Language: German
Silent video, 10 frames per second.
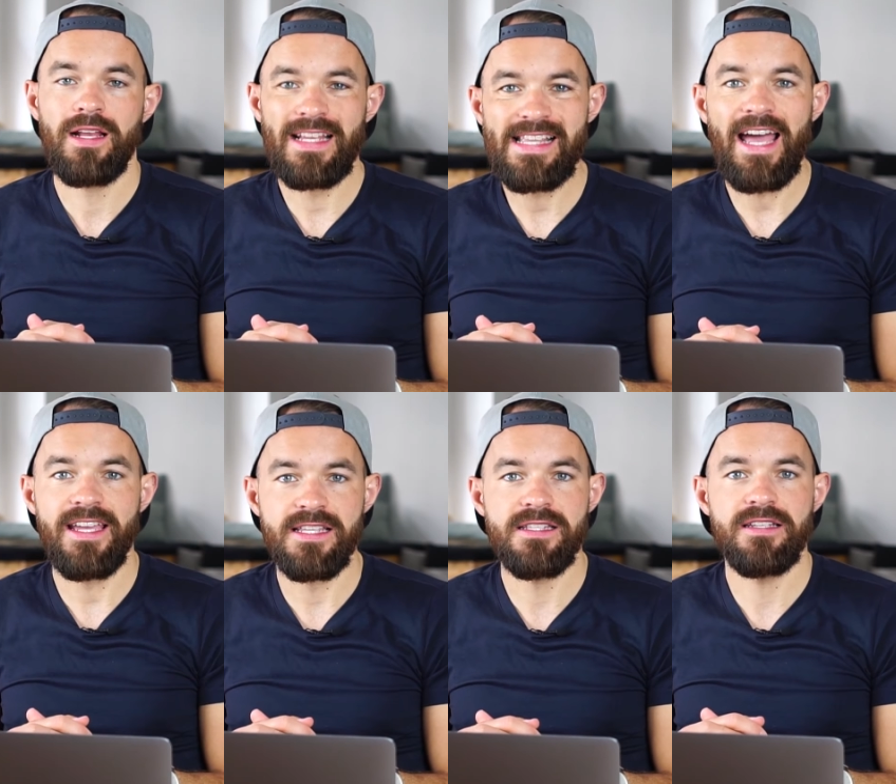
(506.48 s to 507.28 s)
Das
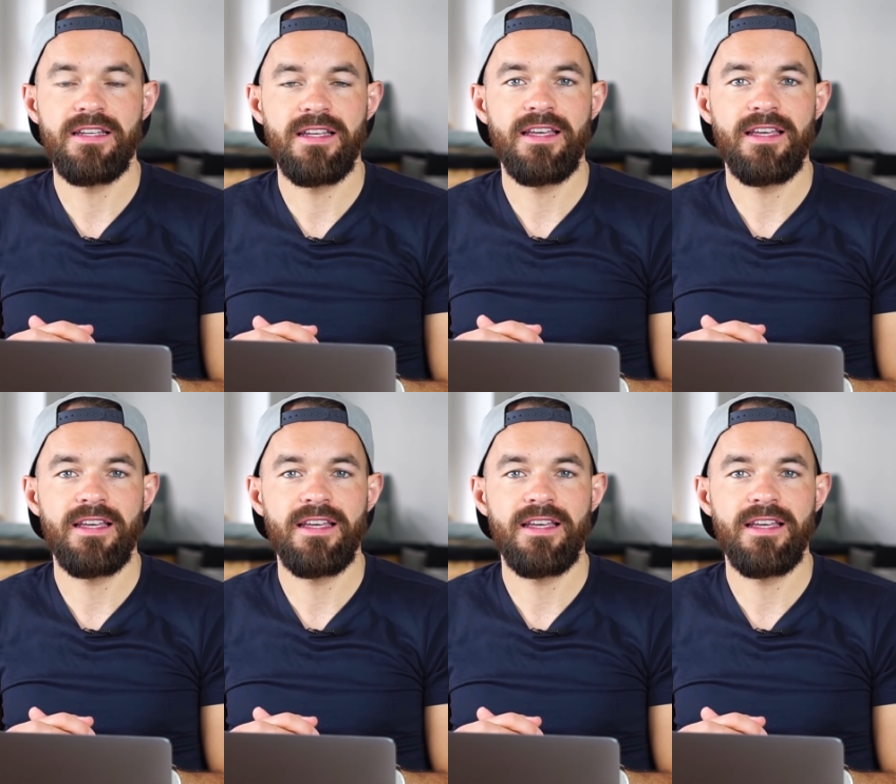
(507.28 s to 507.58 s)
heißt,